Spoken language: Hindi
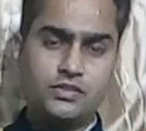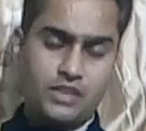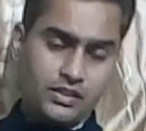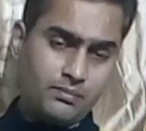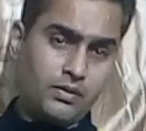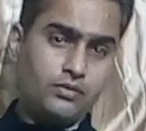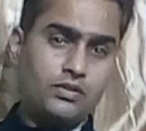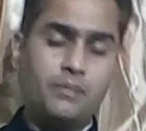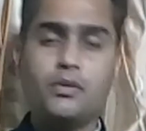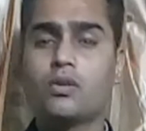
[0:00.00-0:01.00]
शायद बहुत
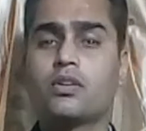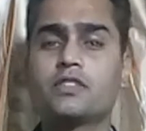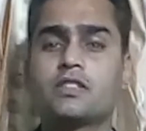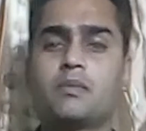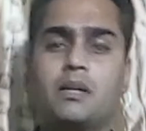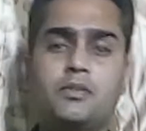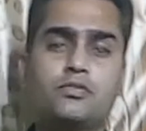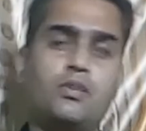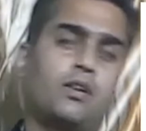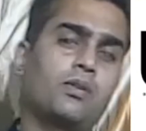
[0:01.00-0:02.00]
कम ही लोगों ने इसके बारे में
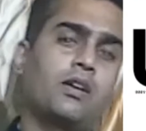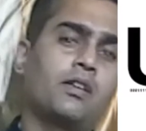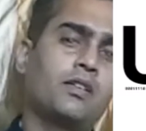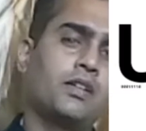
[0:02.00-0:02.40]
सुना होगा